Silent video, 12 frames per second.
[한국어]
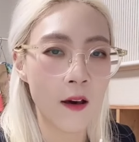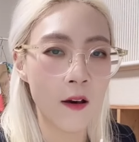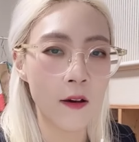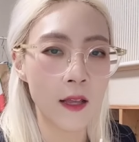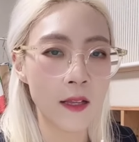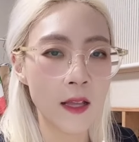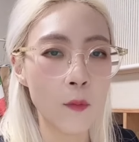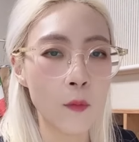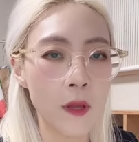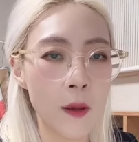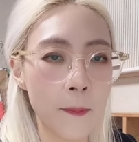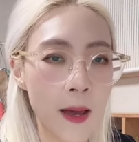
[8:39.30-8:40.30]
어,
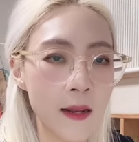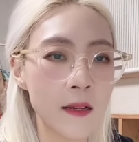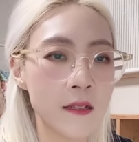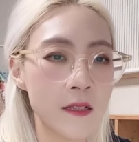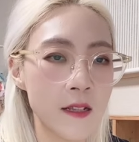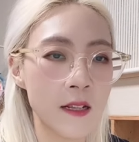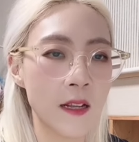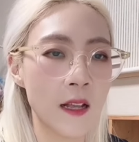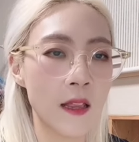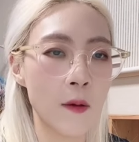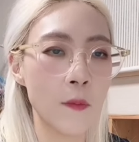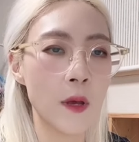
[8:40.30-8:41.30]
예상보다 빠르게
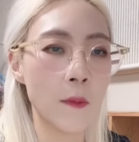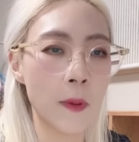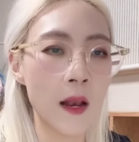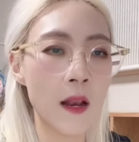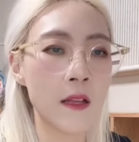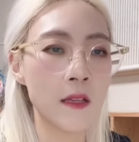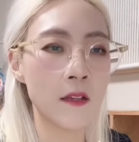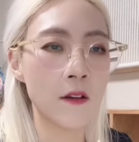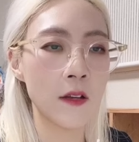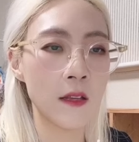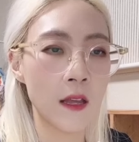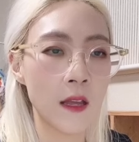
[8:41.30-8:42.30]
진행된다면
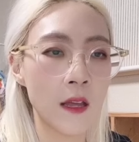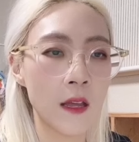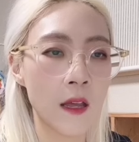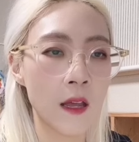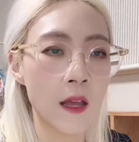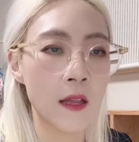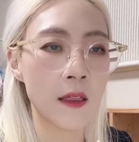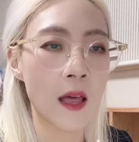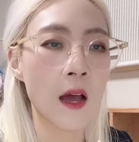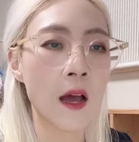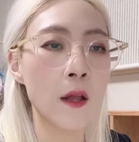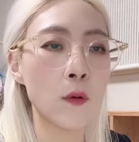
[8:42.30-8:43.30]
팔란티어에 대해
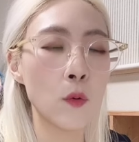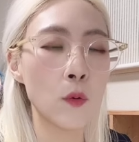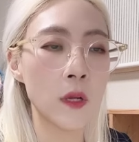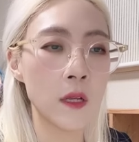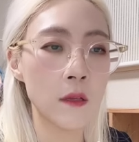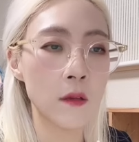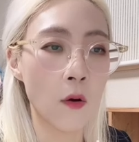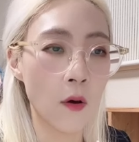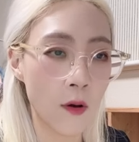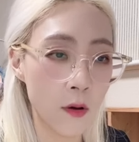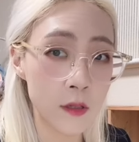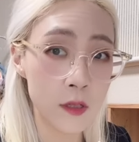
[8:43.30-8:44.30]
낙관론이
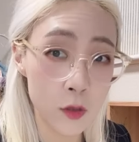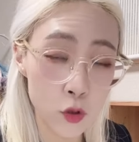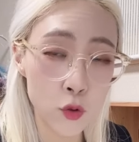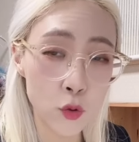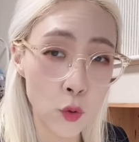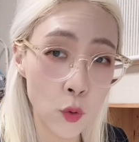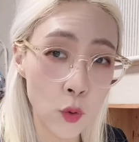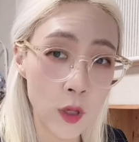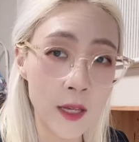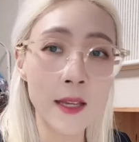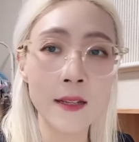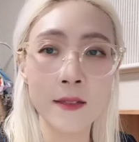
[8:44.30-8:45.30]
더 커질 수도
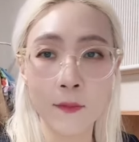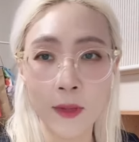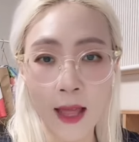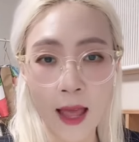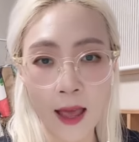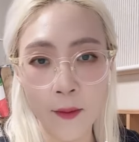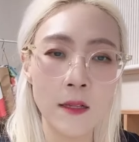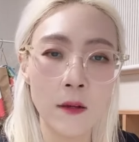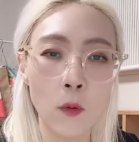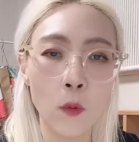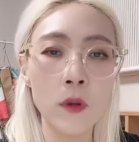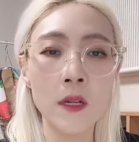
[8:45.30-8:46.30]
있겠습니다.
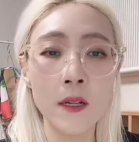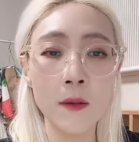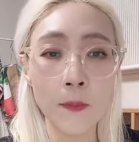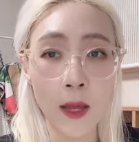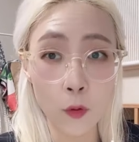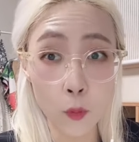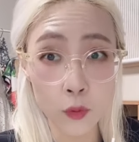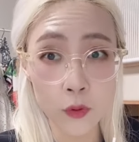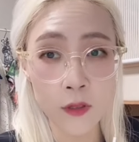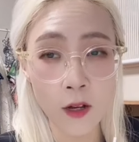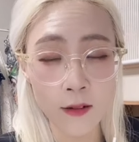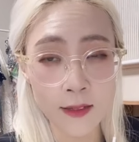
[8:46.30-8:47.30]
오늘은 매도
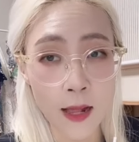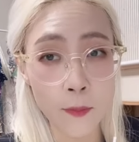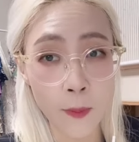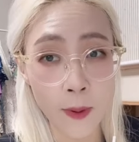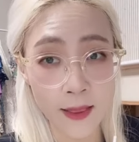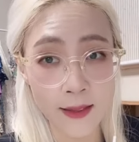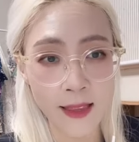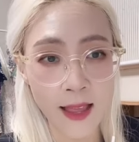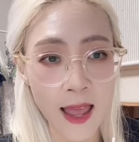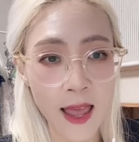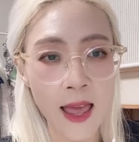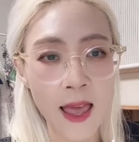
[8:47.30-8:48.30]
분석을
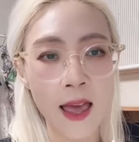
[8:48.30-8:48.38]
살펴봤는데